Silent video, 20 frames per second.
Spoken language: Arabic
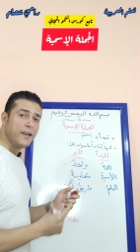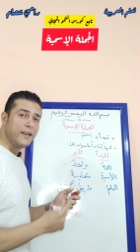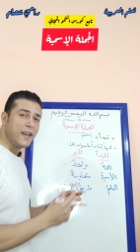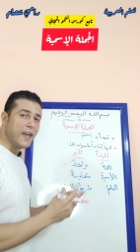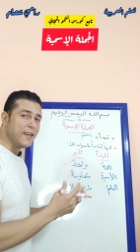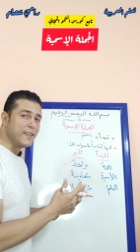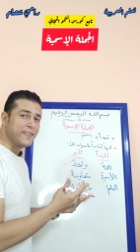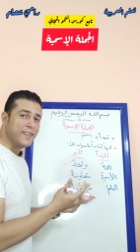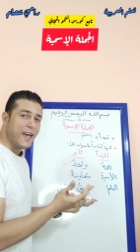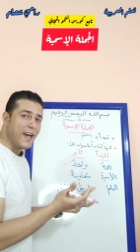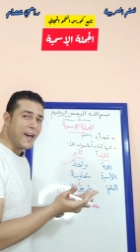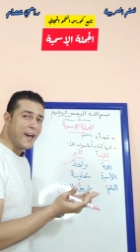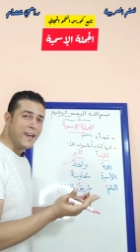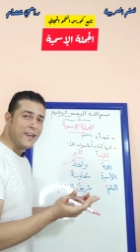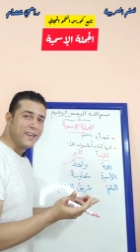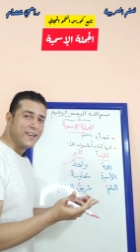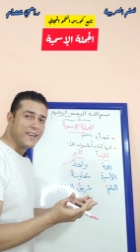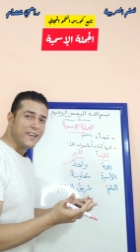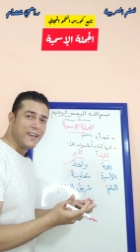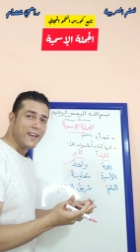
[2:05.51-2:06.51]
لانها
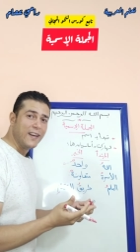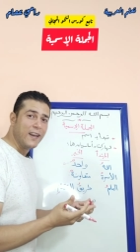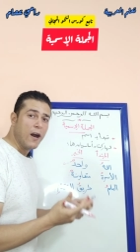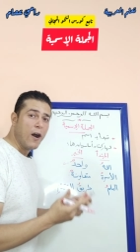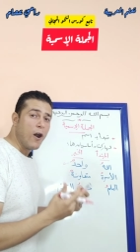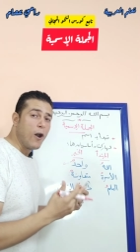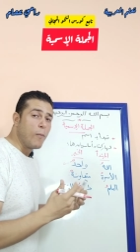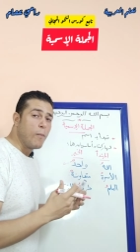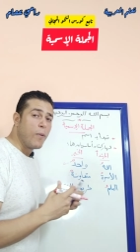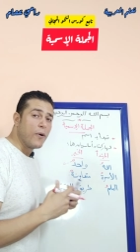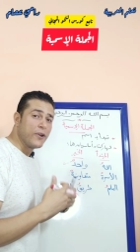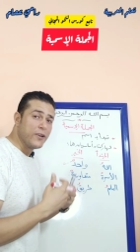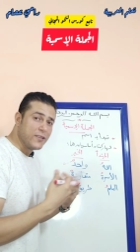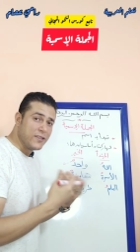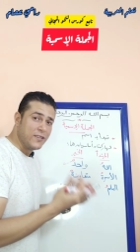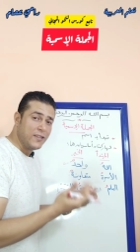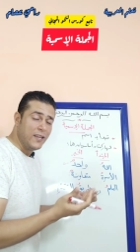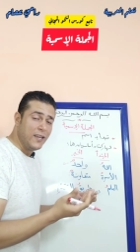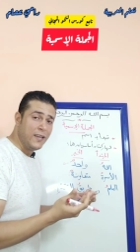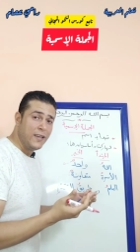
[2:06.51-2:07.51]
اللي
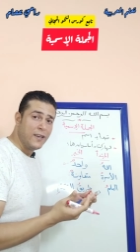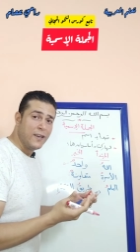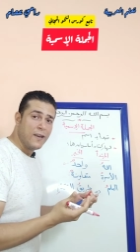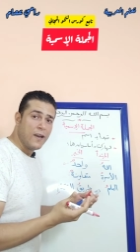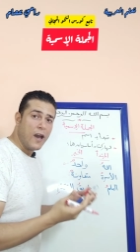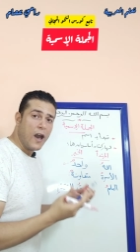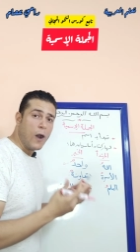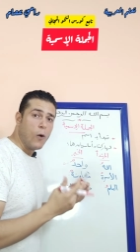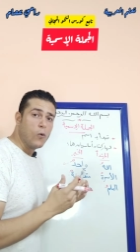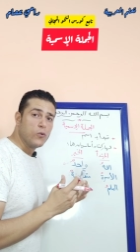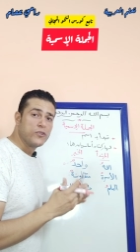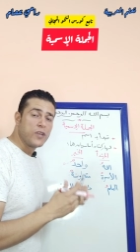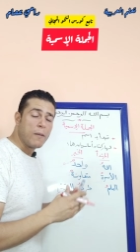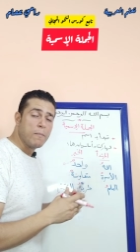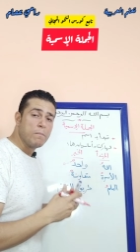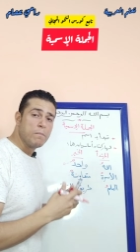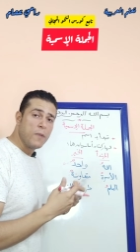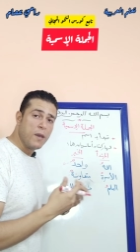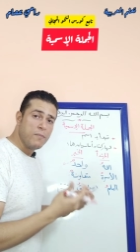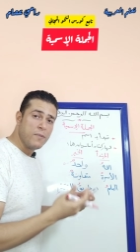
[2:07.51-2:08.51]
اخبرتني او
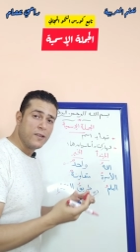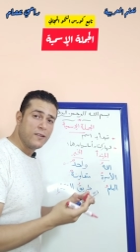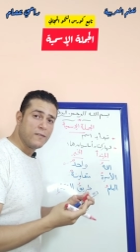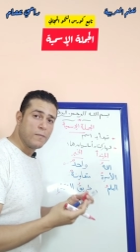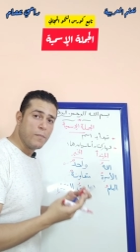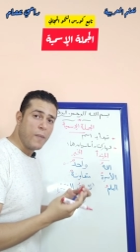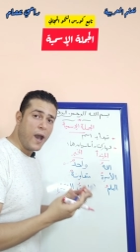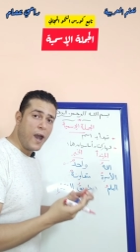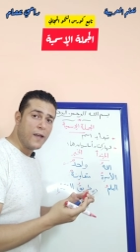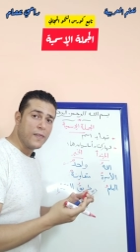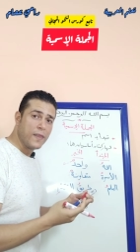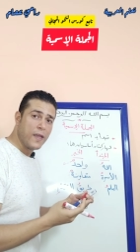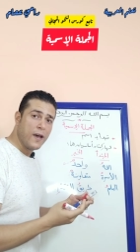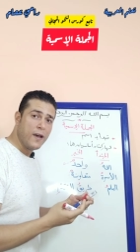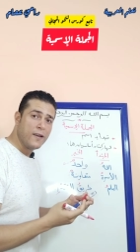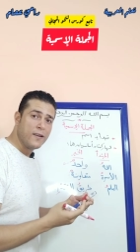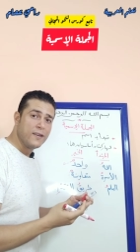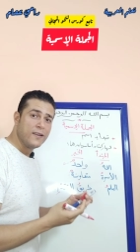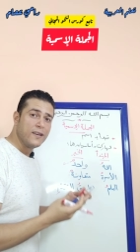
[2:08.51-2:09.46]
تممت معنى